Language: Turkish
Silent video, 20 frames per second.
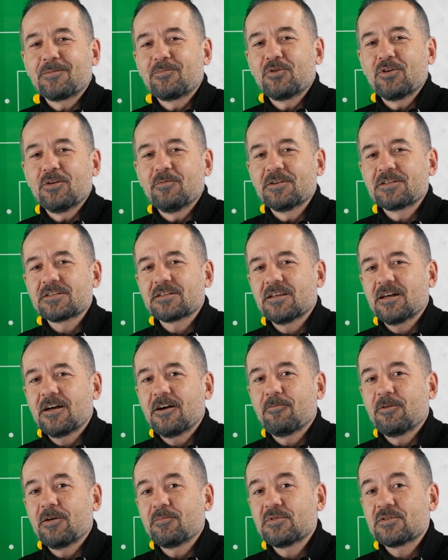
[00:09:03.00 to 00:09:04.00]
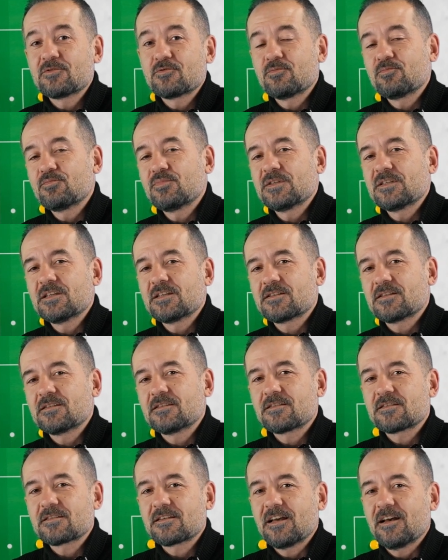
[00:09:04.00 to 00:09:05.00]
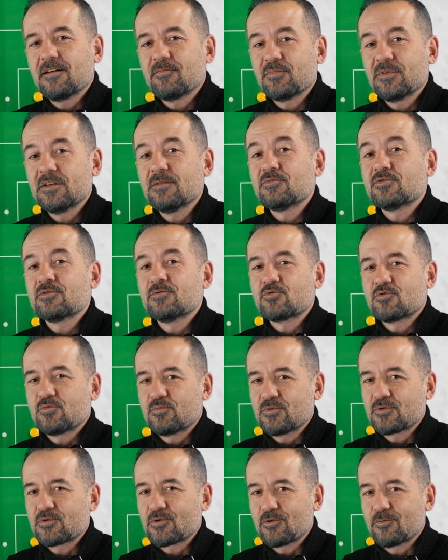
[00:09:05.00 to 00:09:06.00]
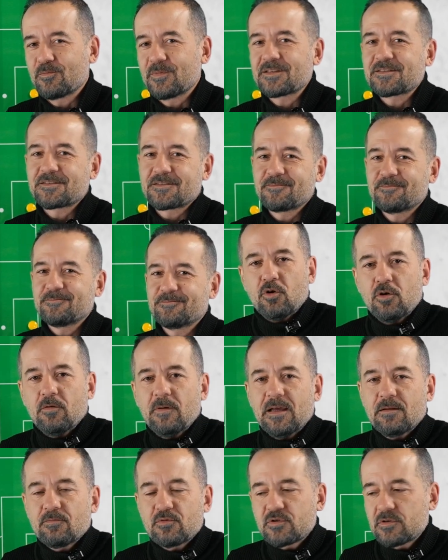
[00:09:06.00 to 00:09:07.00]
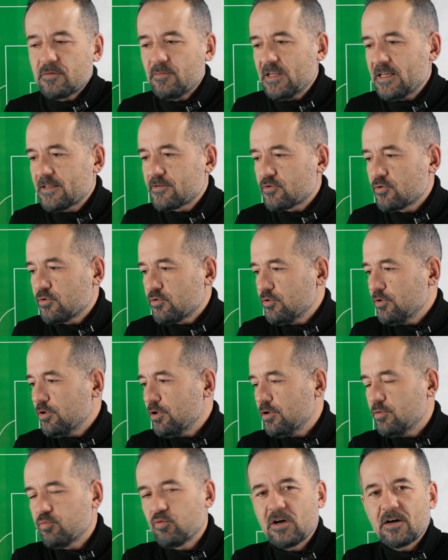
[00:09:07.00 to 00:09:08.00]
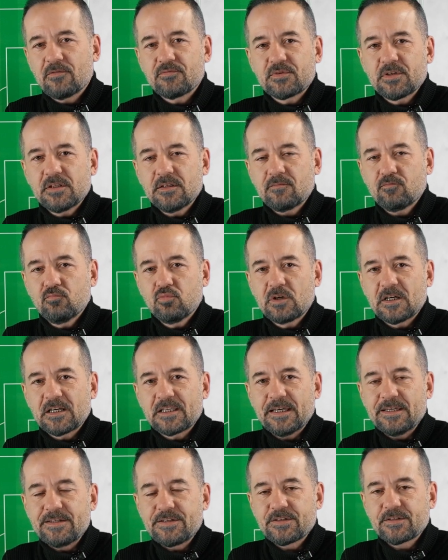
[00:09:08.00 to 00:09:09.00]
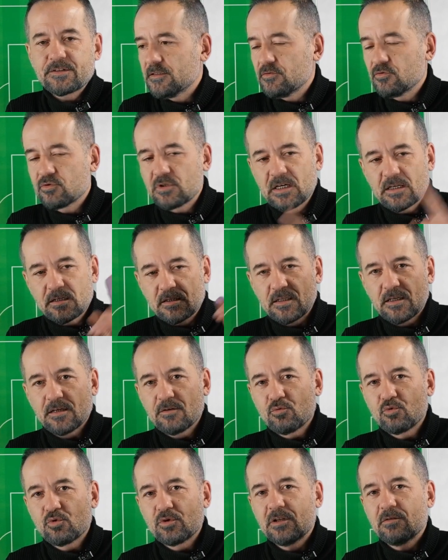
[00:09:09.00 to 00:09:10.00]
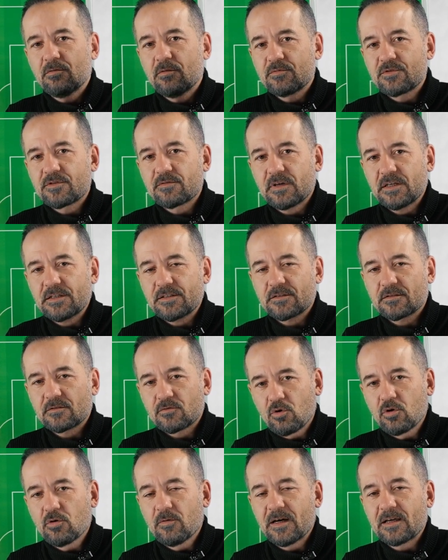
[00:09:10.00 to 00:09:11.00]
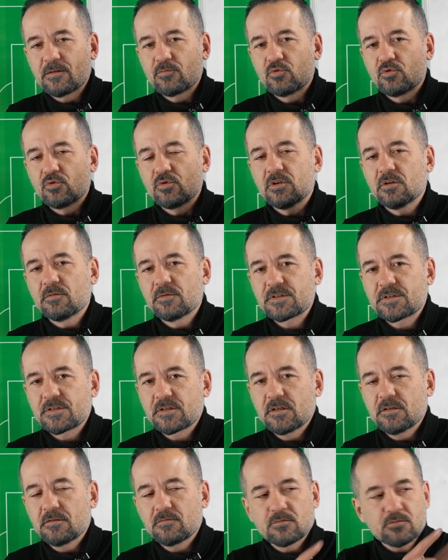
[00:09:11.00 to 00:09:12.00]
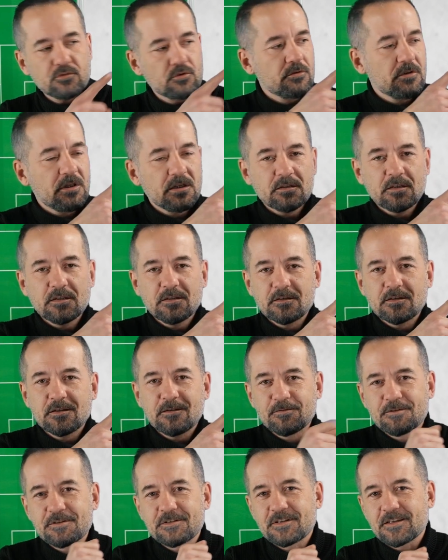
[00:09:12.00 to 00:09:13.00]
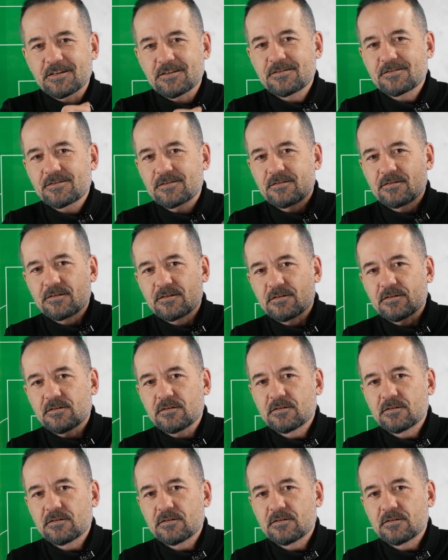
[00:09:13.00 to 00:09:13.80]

Napoli maçını ama bir sürpriz yaşanırsa benim için sürpriz olmaz. Gol var mı simülasyonu bu haftalık bu kadar. Ee, yukarıda uygulamamız var. Gol var mı uygulaması. Şuradan indirebilirseniz. Ee,